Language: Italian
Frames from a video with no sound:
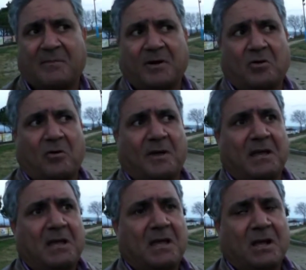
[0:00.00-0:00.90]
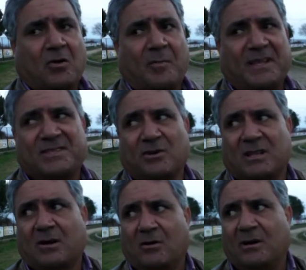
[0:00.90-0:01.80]
però come, come azione
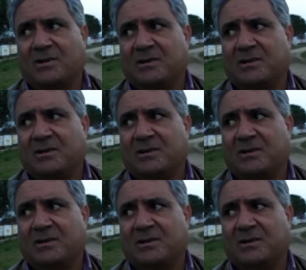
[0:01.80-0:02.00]
da gol